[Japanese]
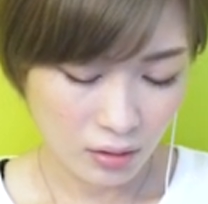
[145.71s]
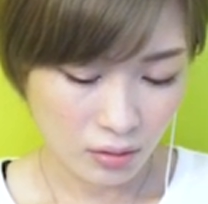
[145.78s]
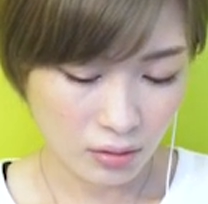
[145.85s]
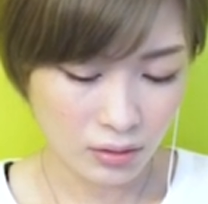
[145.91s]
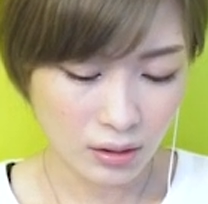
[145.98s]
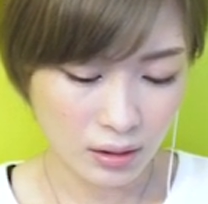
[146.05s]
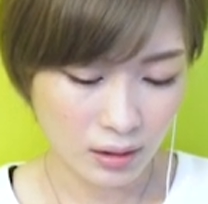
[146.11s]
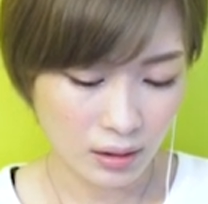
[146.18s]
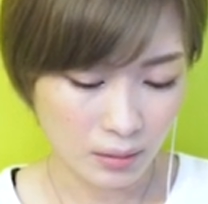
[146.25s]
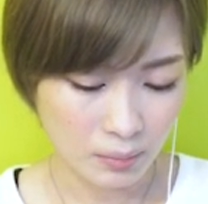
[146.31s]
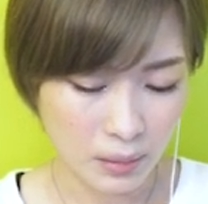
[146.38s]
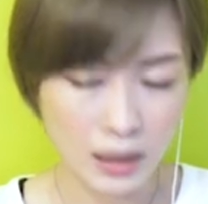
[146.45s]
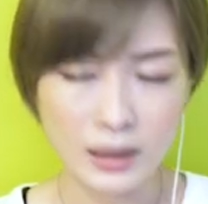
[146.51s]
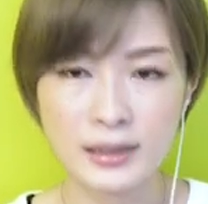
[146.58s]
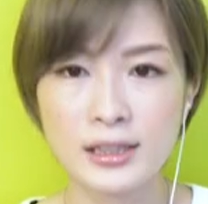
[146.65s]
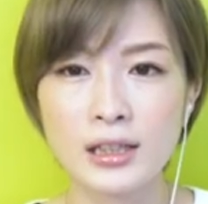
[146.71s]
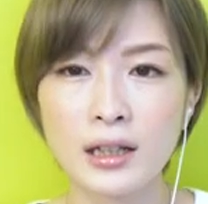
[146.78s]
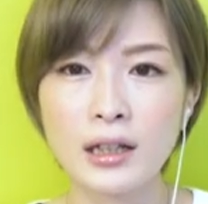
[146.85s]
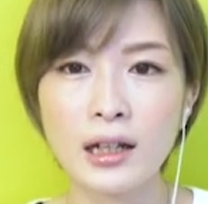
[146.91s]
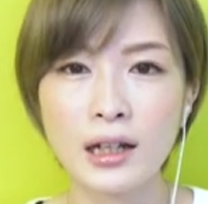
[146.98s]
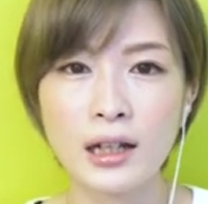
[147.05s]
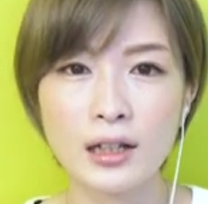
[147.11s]
この、まあ、
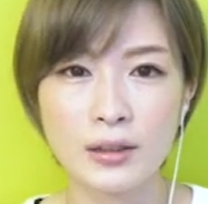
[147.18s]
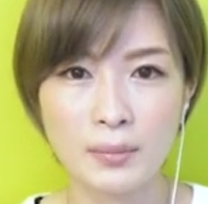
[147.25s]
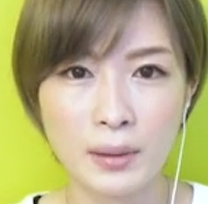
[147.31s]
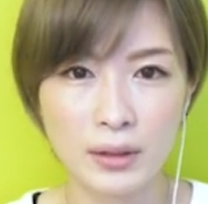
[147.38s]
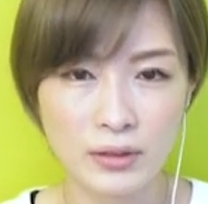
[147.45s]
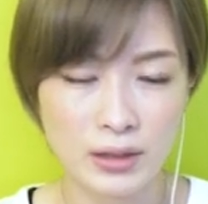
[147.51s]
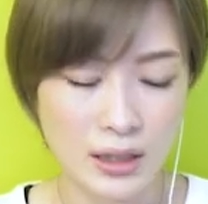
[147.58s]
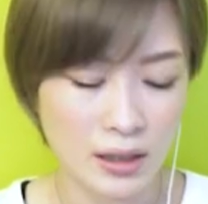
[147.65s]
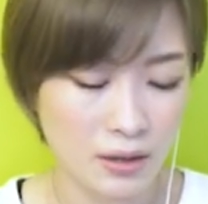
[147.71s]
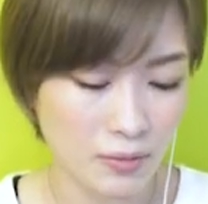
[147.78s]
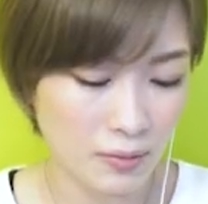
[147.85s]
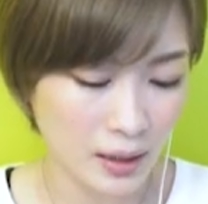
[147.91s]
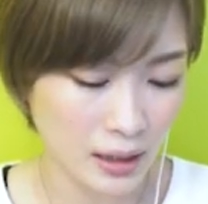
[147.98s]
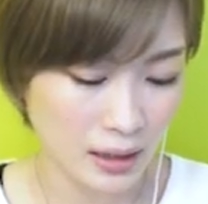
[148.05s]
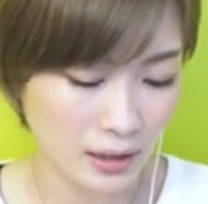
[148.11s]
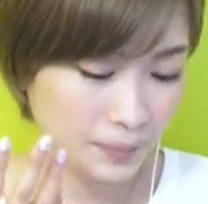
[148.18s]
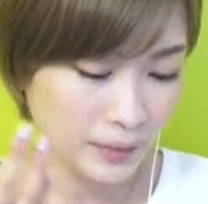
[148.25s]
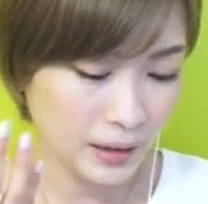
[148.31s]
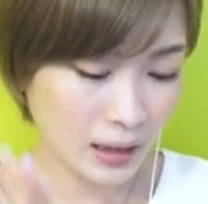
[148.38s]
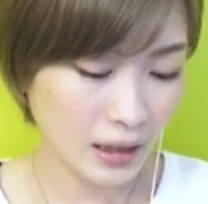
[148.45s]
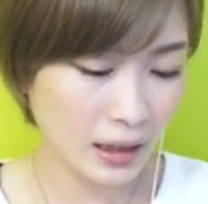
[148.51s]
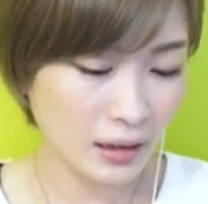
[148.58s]
力がある巫女さんは、
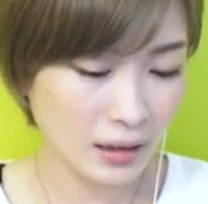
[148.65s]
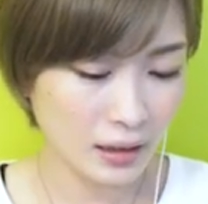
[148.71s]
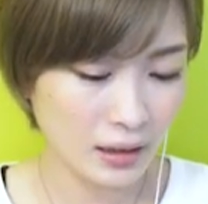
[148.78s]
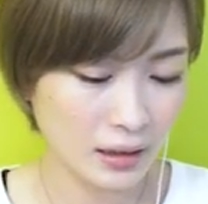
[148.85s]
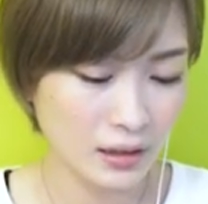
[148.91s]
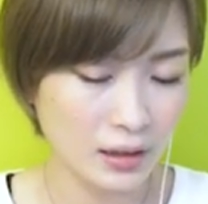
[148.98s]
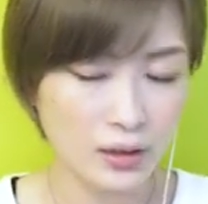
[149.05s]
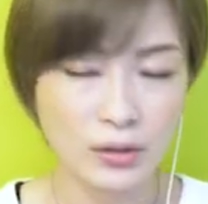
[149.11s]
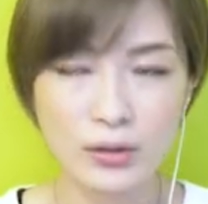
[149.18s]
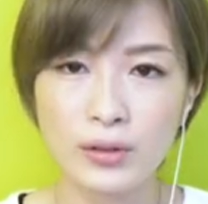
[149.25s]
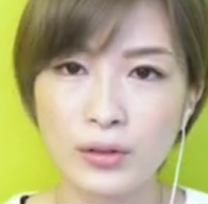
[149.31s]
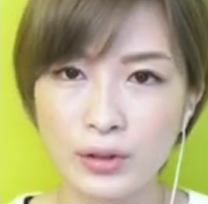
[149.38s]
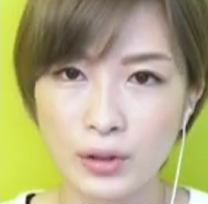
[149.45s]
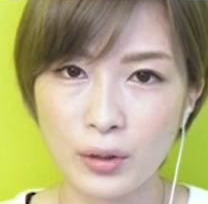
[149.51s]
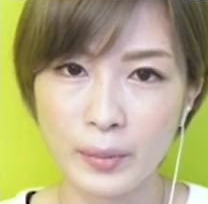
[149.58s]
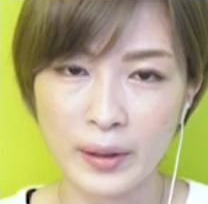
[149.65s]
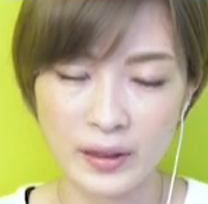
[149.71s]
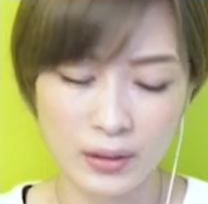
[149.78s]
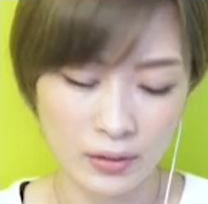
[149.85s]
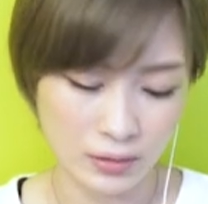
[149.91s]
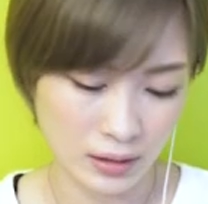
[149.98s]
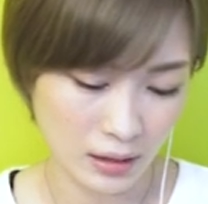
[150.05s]
英霊っていうのを呼べ
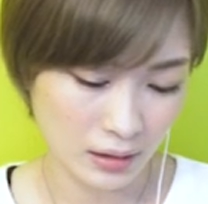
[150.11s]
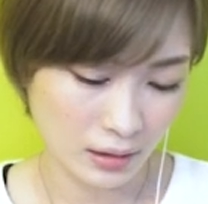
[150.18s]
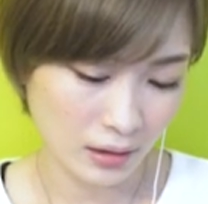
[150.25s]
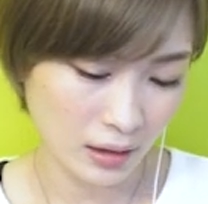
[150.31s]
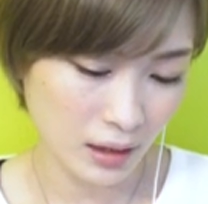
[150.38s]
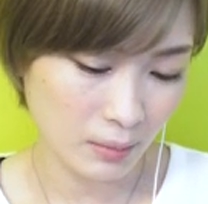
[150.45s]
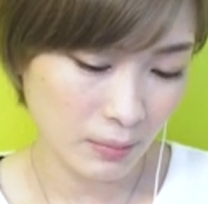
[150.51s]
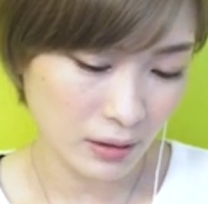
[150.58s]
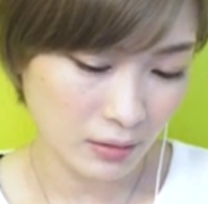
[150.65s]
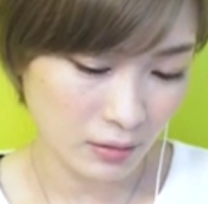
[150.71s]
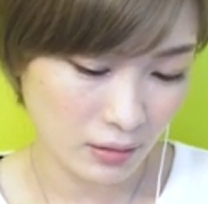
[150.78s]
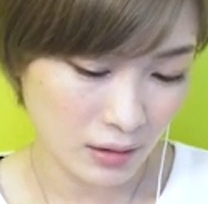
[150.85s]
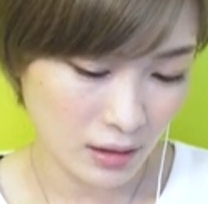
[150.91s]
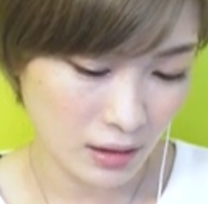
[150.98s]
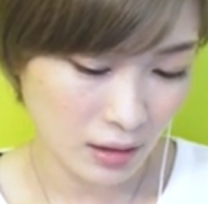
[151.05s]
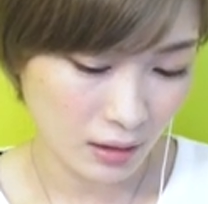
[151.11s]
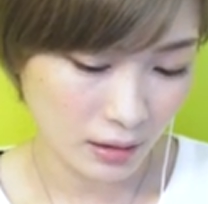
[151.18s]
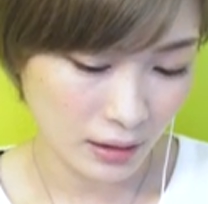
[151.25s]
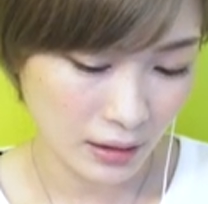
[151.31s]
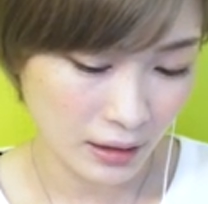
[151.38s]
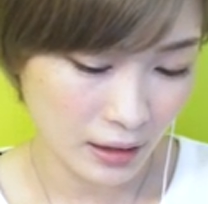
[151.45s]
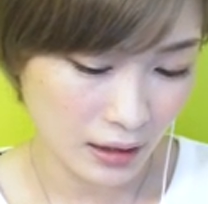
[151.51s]
るようになっていて、今、ルーチさん
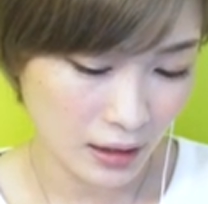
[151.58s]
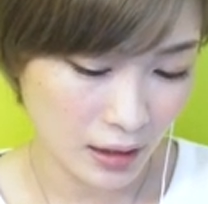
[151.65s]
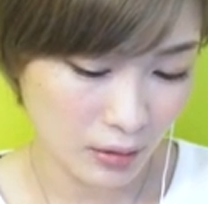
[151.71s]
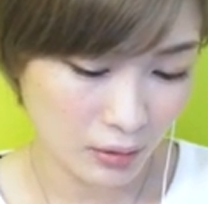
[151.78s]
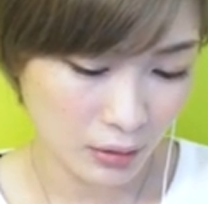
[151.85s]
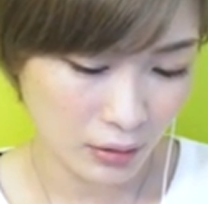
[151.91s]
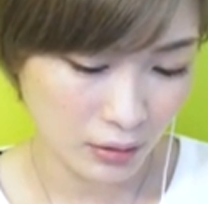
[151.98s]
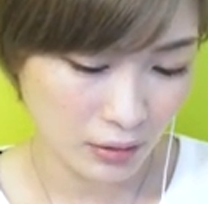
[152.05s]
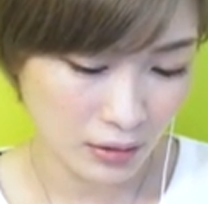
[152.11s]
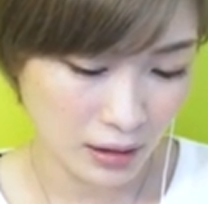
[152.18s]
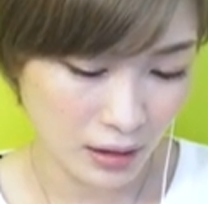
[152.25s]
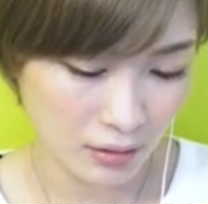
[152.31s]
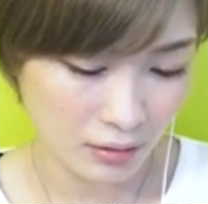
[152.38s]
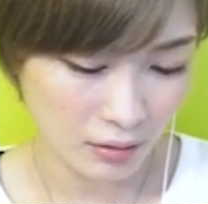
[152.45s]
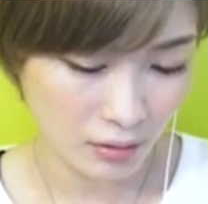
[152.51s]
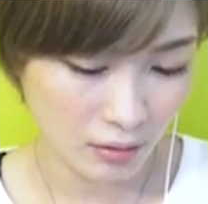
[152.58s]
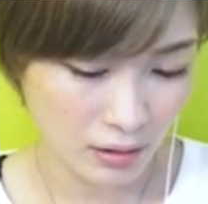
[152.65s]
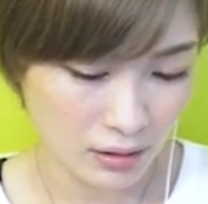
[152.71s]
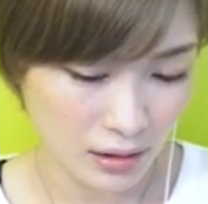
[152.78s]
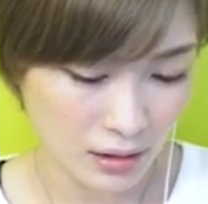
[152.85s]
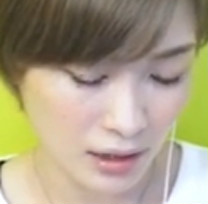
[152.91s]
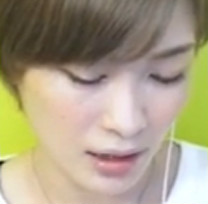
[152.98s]
が英霊を呼んでいるっていう
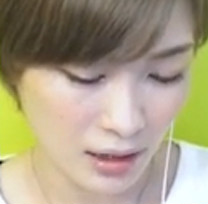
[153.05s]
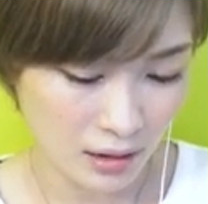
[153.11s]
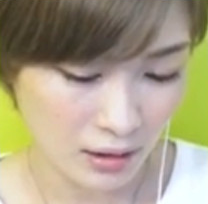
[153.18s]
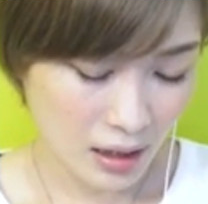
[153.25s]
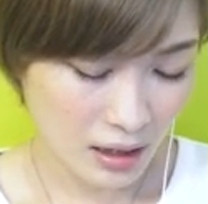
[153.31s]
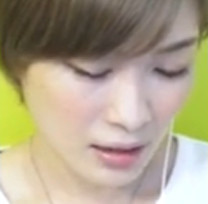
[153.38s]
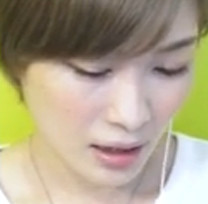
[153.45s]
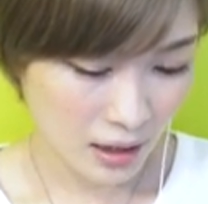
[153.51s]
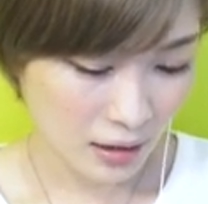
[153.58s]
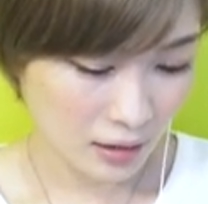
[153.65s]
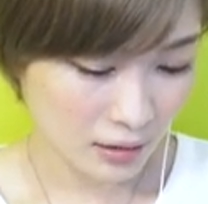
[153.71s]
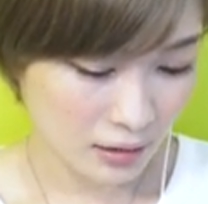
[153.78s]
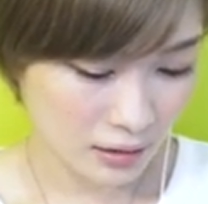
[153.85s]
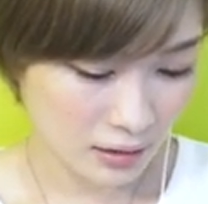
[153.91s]
感じですね。ただ、